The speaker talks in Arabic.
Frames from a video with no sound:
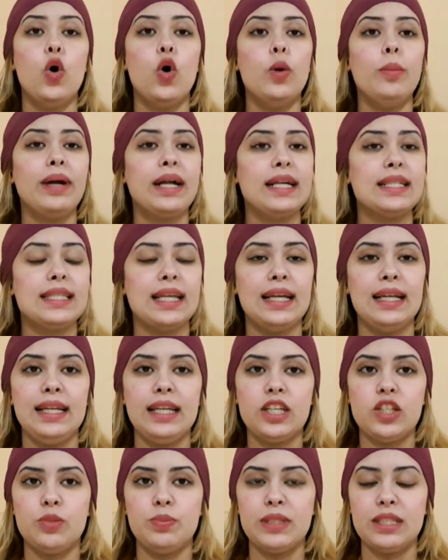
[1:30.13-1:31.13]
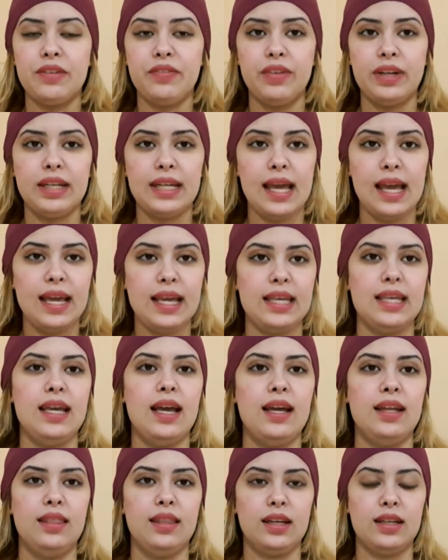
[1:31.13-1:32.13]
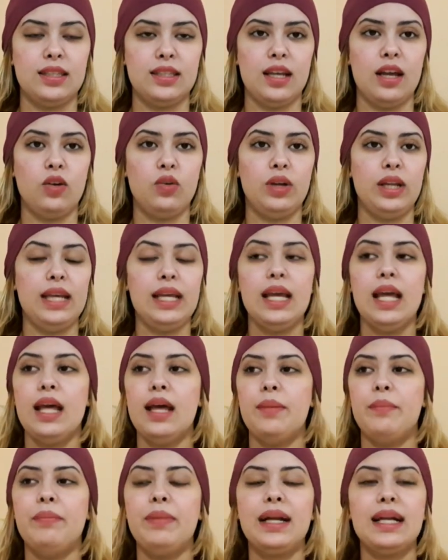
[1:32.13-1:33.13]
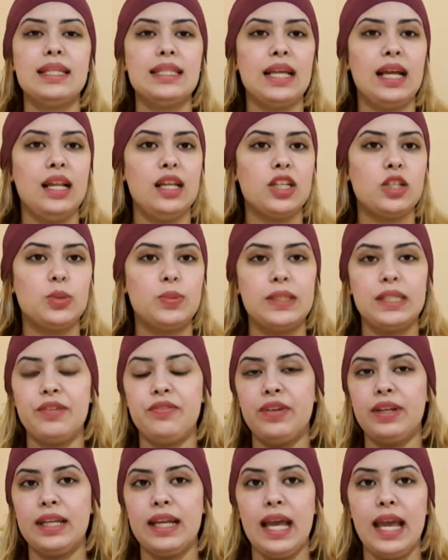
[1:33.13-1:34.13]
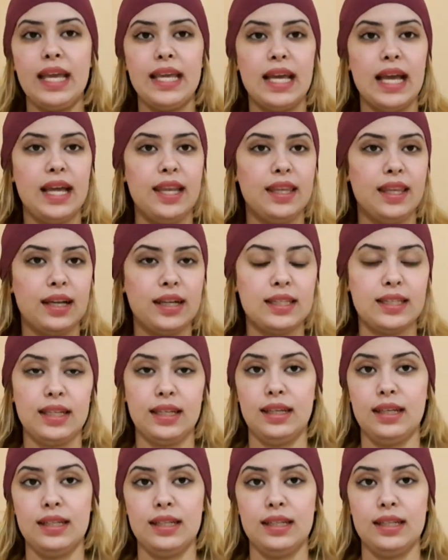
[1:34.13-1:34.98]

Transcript: وما كتخليكش بصفه نهائيه انك تاكلي ما كتخليكش بصفه نهائيه انك